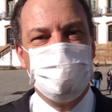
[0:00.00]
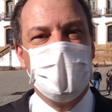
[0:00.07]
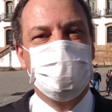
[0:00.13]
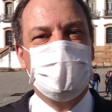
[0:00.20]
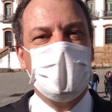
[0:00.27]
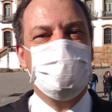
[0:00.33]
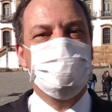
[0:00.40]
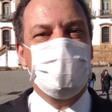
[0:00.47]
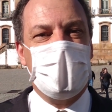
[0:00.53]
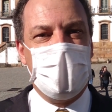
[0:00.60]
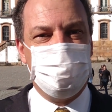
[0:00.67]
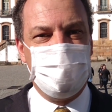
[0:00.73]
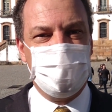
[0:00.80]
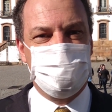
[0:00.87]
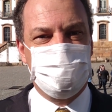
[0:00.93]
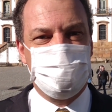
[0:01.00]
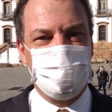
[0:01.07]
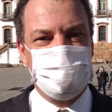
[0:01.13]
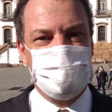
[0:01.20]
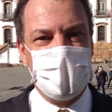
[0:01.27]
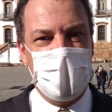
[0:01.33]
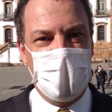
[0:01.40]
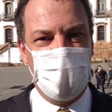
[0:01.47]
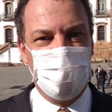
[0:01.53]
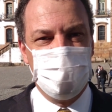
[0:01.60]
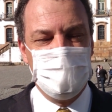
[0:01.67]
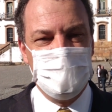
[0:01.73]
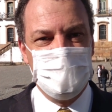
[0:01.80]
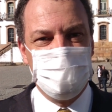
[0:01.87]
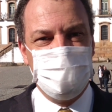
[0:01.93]
manter isolamento social,
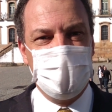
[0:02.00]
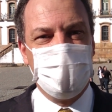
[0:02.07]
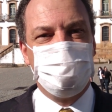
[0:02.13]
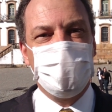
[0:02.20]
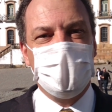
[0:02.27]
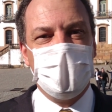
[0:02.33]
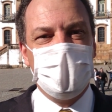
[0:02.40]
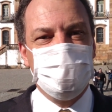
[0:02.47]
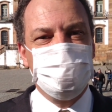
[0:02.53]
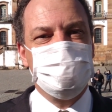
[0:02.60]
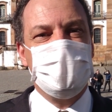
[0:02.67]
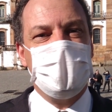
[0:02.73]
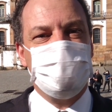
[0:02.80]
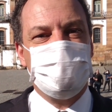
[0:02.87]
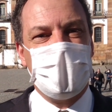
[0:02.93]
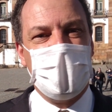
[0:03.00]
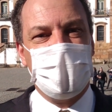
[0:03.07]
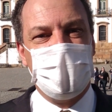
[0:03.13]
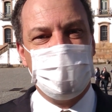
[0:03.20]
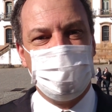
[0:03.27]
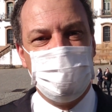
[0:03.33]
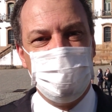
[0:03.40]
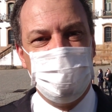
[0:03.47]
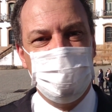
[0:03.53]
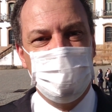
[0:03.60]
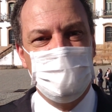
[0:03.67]
mas não poderíamos deixar aqui